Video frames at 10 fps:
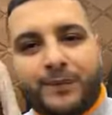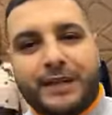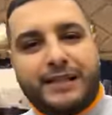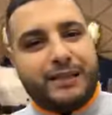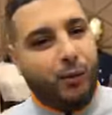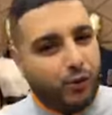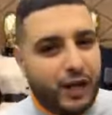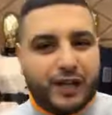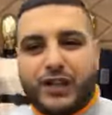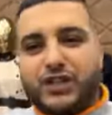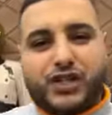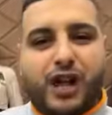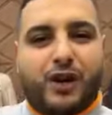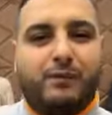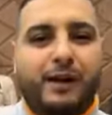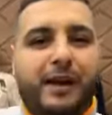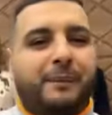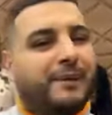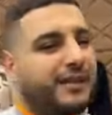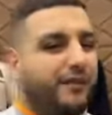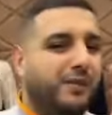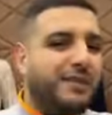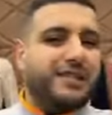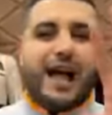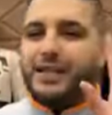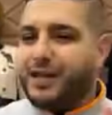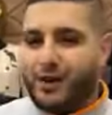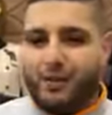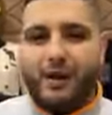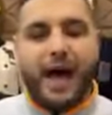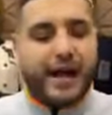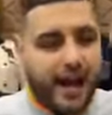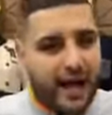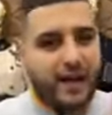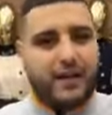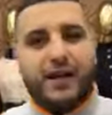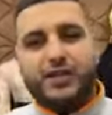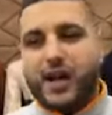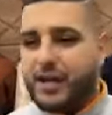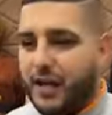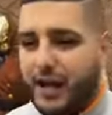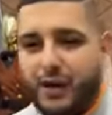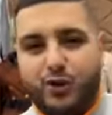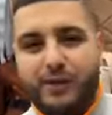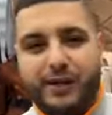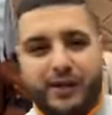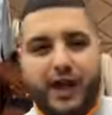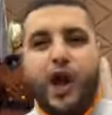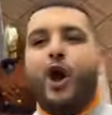سمحونا لا ضججناكم بصح في المصلحه تاعكم اري ار غدا ان شاء الله يحلكم يديه